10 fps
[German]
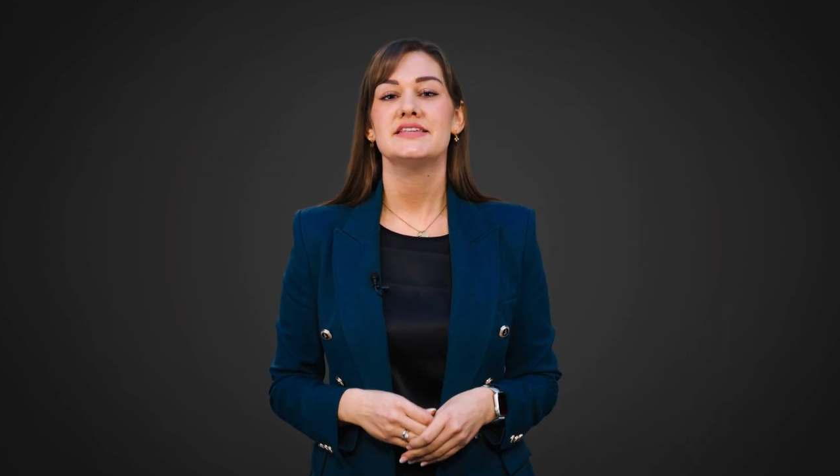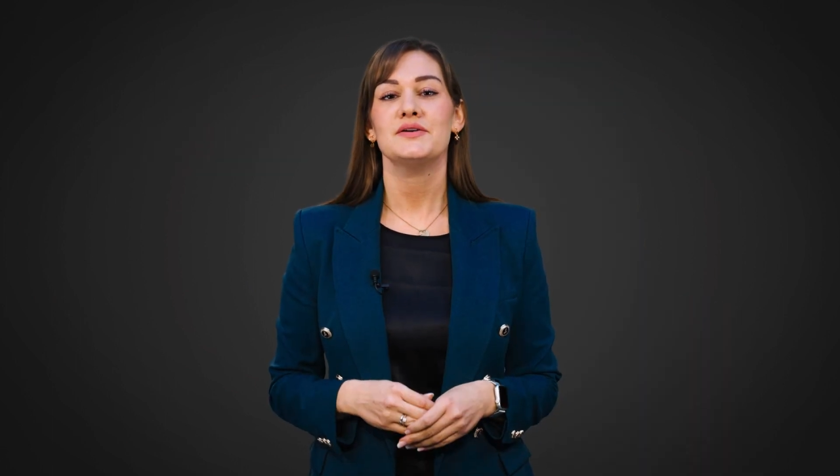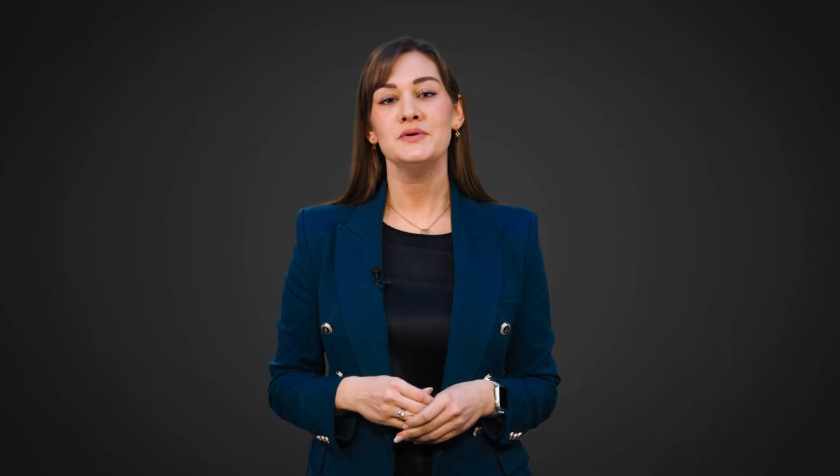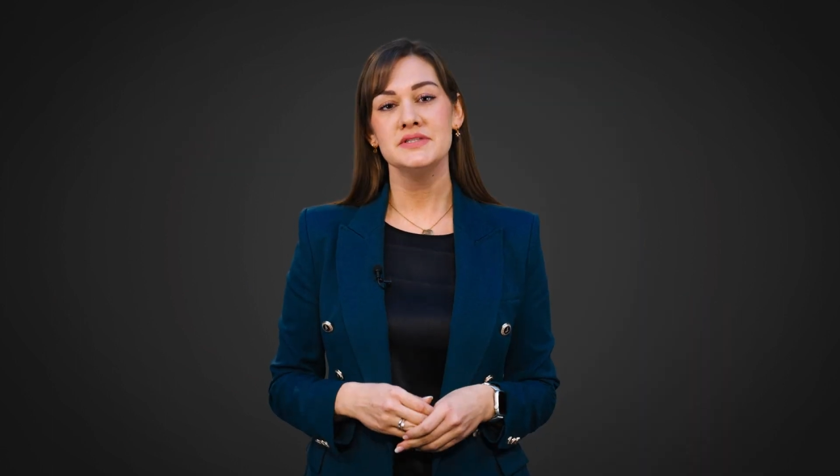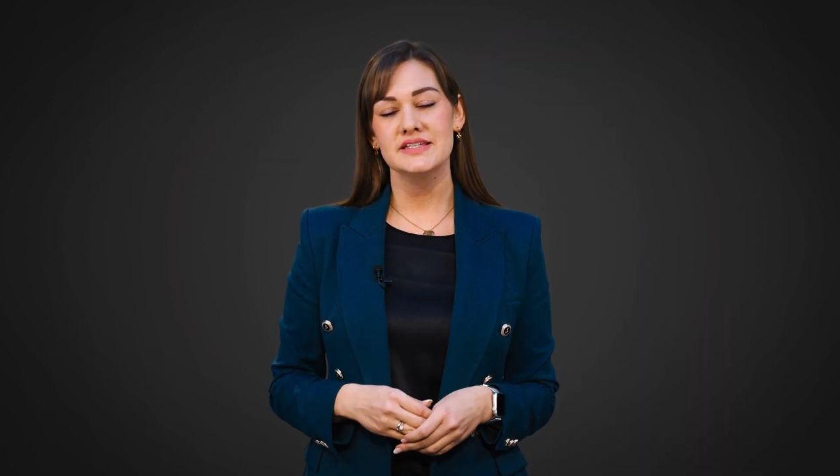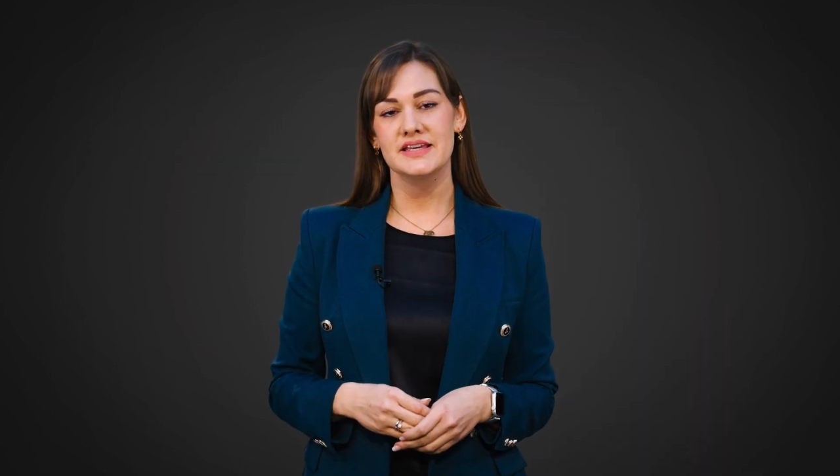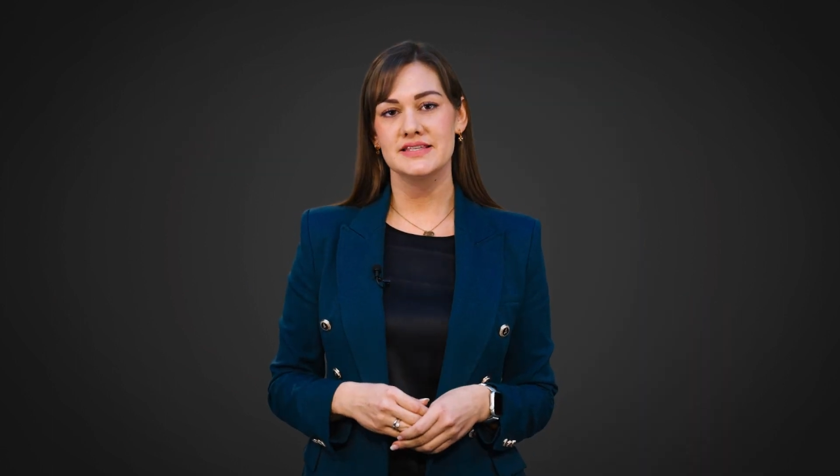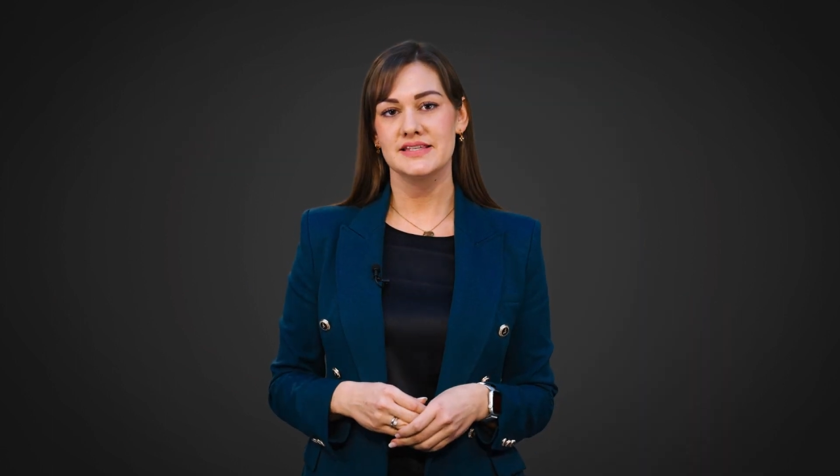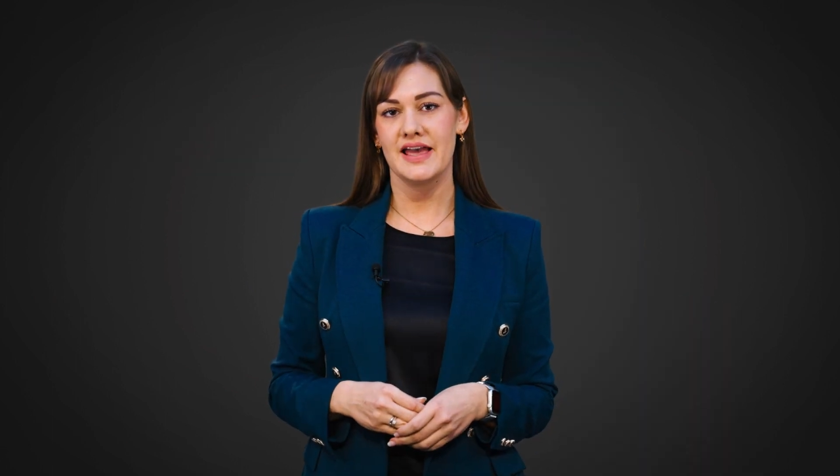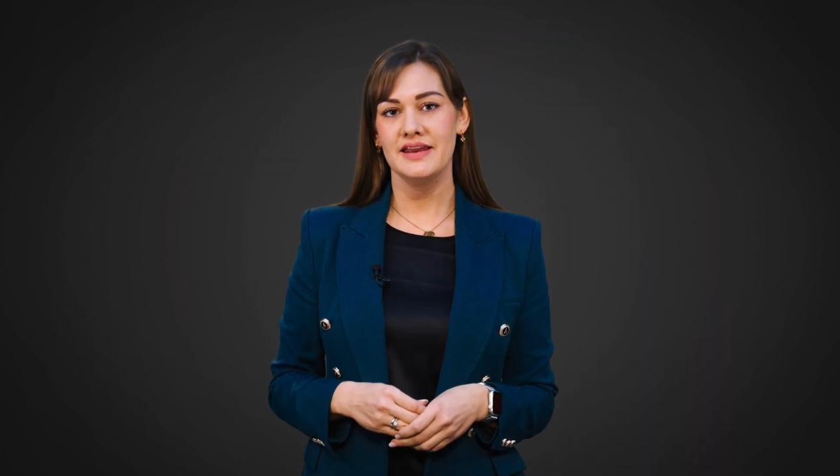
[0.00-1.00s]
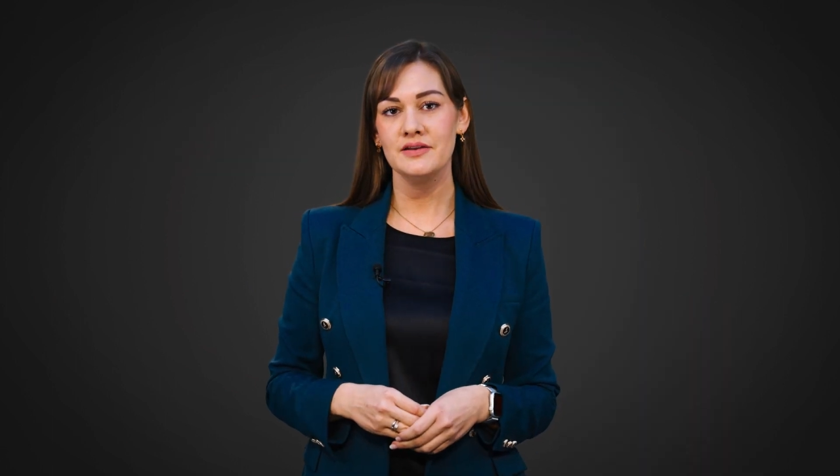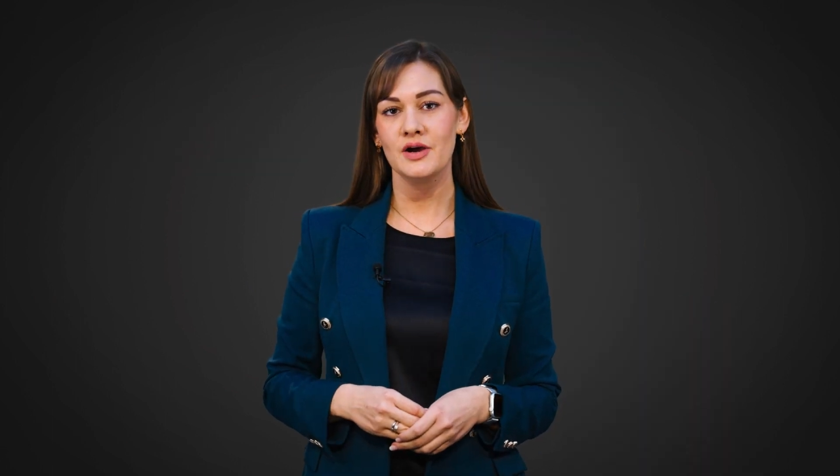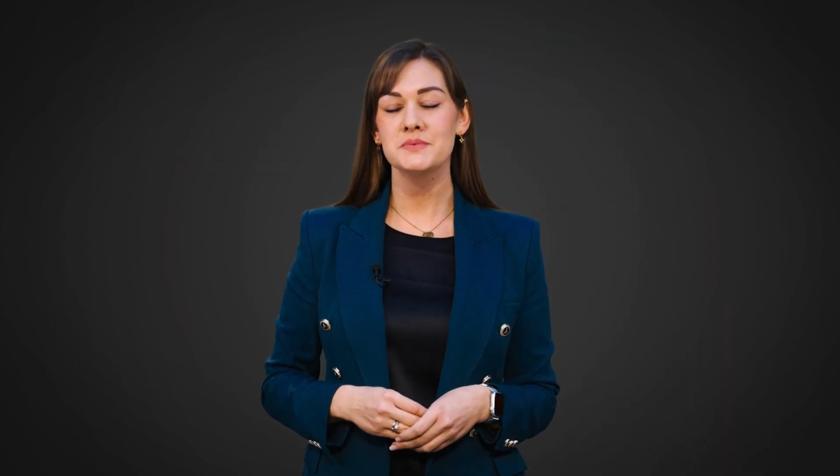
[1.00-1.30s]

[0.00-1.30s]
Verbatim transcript: sich unsicher sein, ob